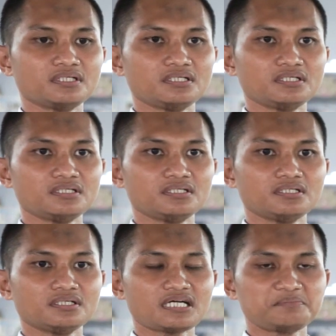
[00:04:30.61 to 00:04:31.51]

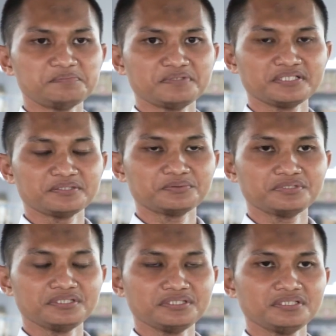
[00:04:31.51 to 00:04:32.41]
Eh, kami
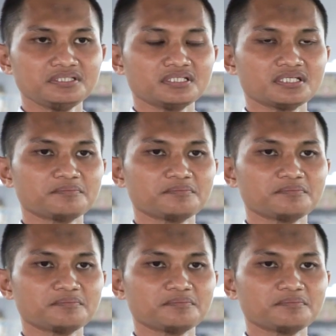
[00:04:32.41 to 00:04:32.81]
mengikuti